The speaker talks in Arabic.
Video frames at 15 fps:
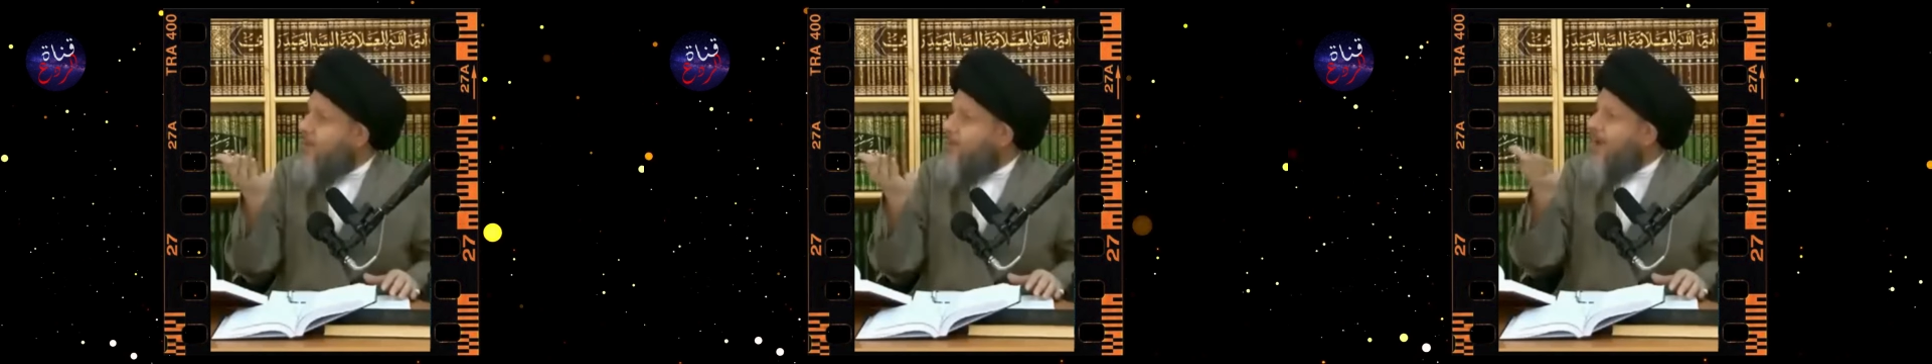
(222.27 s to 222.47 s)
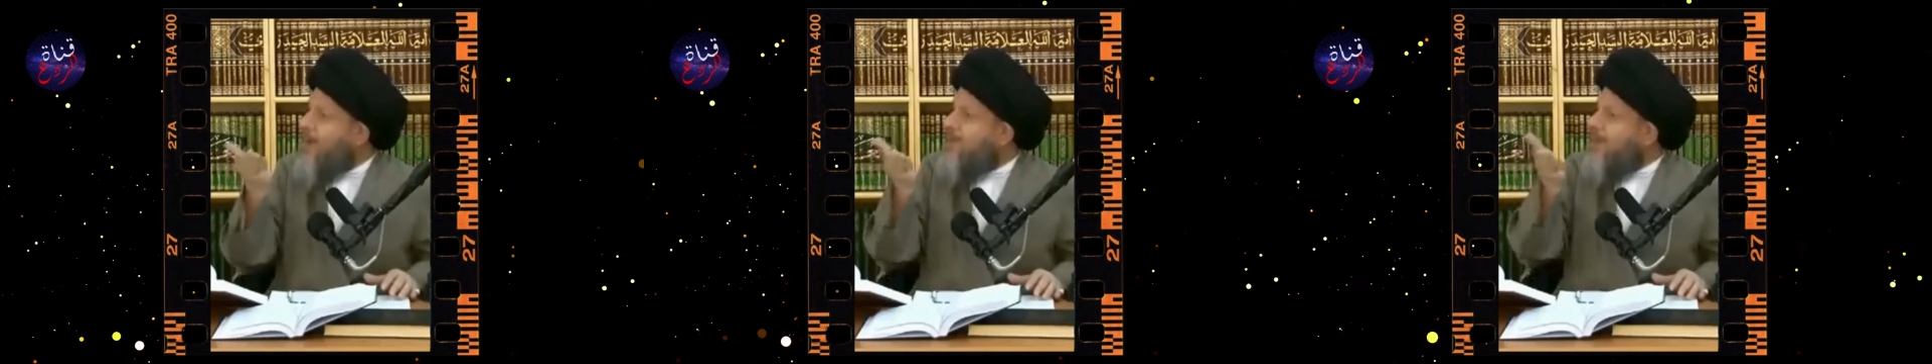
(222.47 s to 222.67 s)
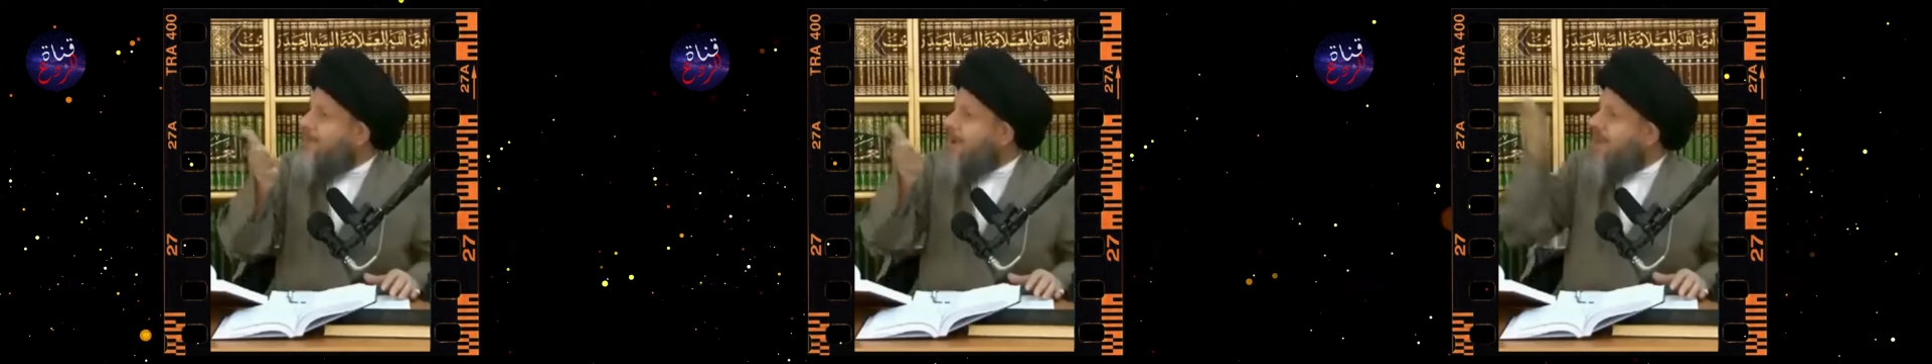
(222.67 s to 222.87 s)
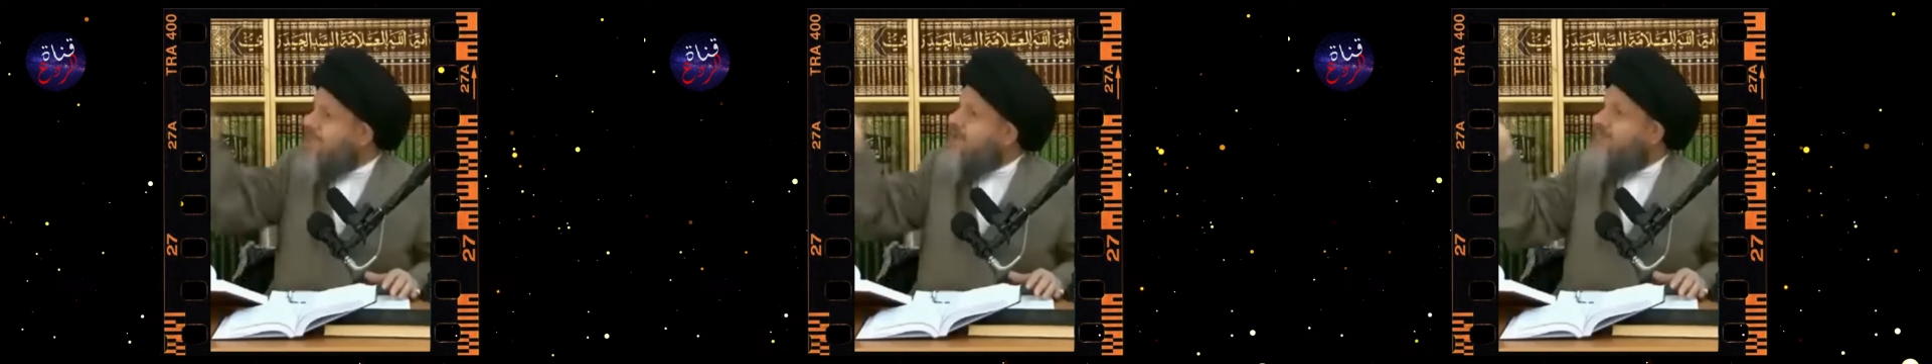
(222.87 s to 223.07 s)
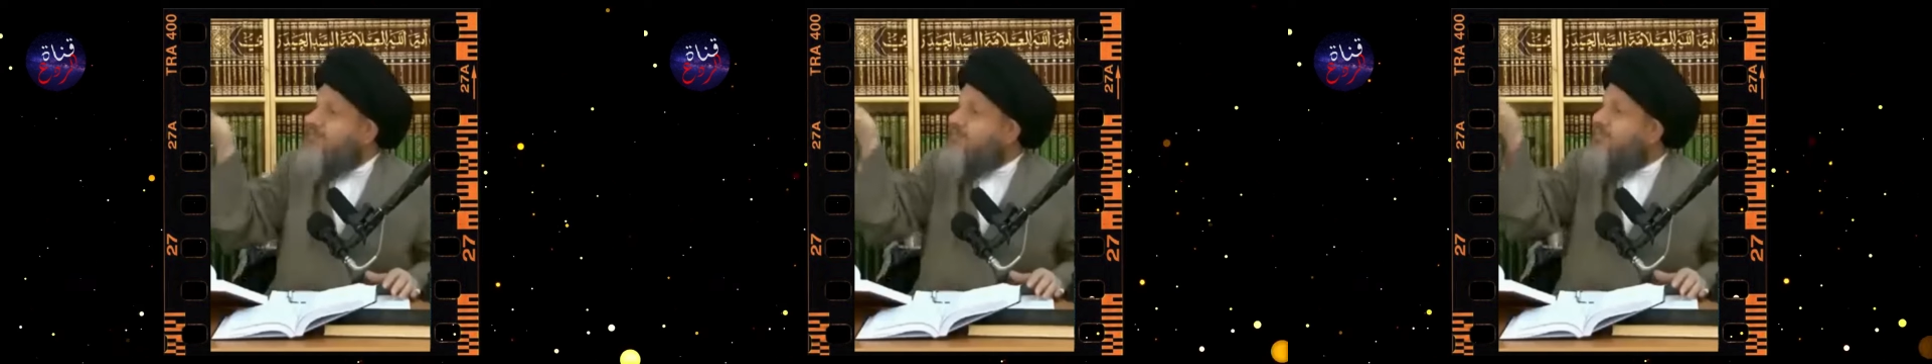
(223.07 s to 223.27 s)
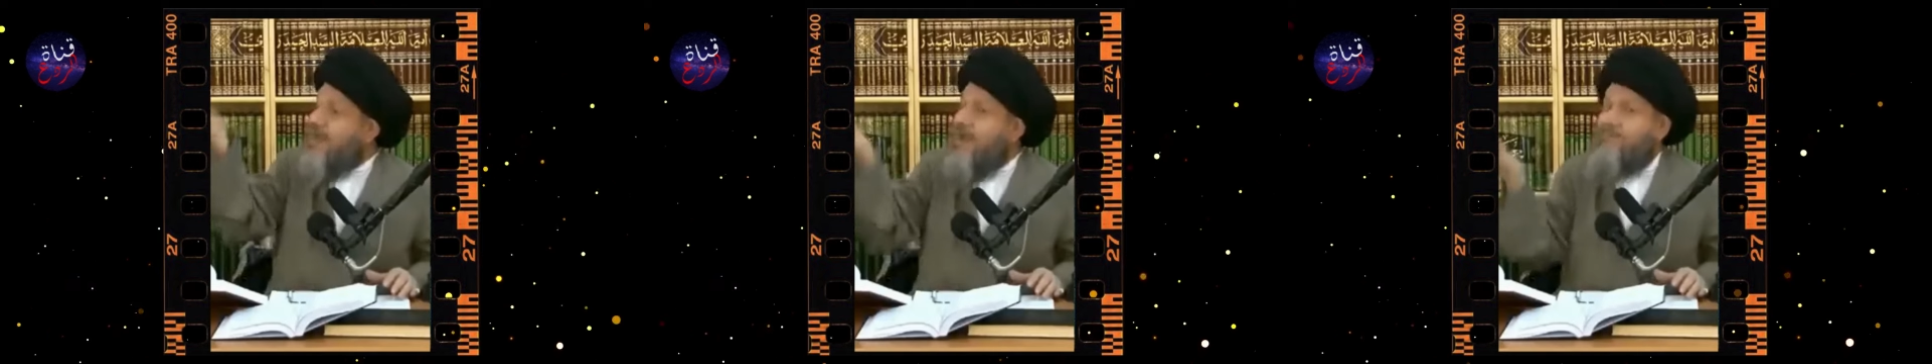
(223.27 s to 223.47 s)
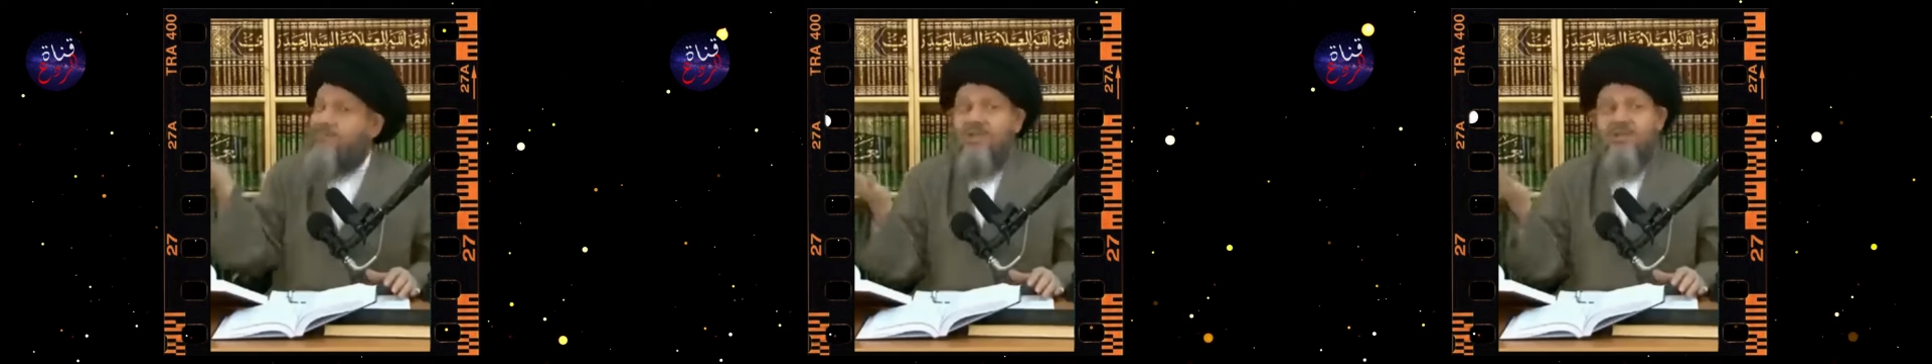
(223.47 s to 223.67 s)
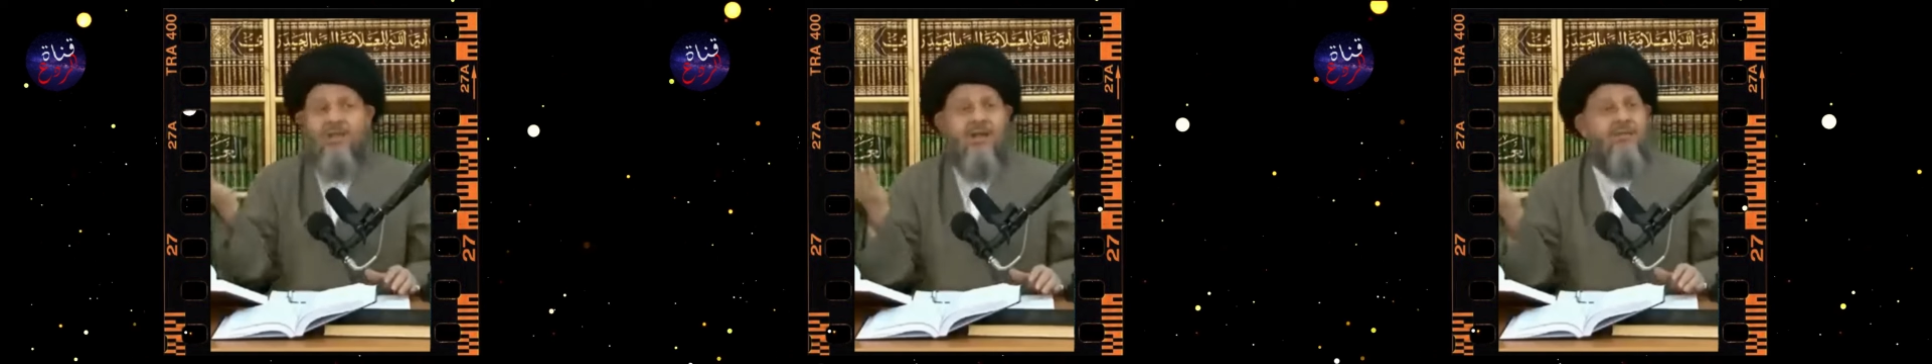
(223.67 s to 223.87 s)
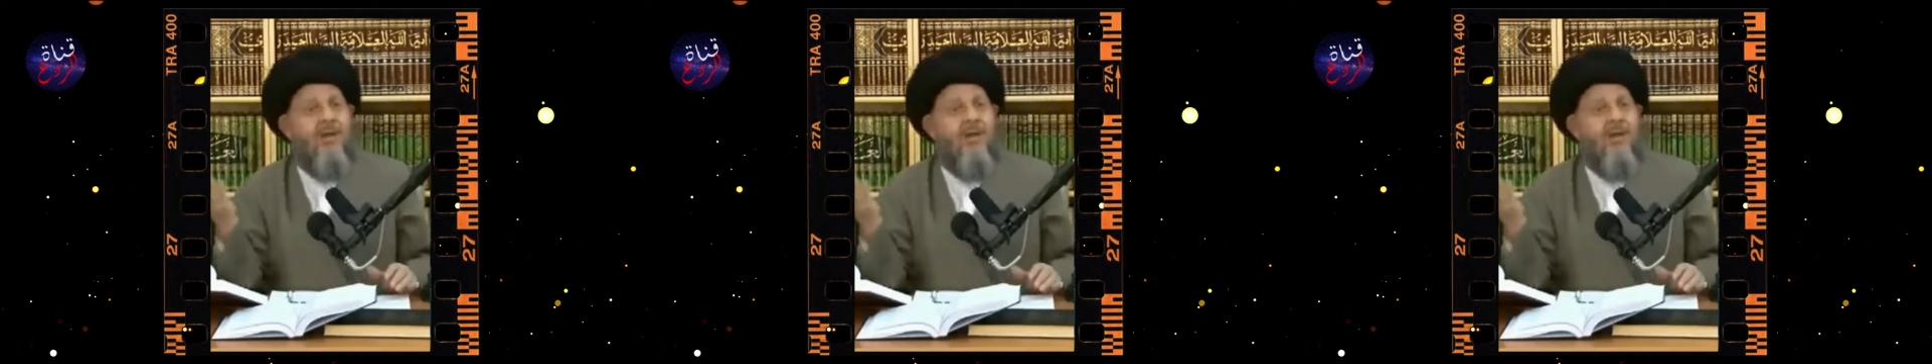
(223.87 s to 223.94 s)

وإنما هي في الظلام تتخذ